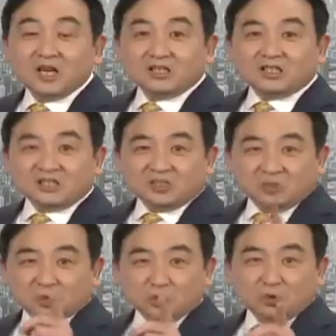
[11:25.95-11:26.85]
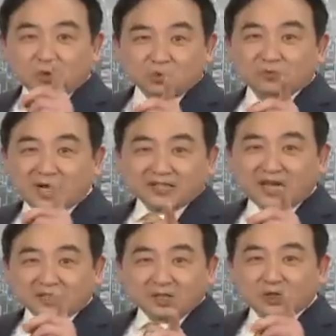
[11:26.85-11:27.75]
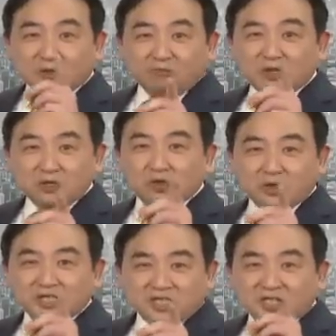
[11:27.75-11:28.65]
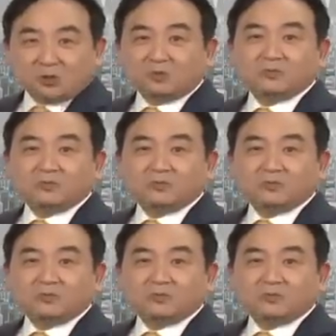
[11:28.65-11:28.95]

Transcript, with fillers: 这就是中国共产党的文宣系统。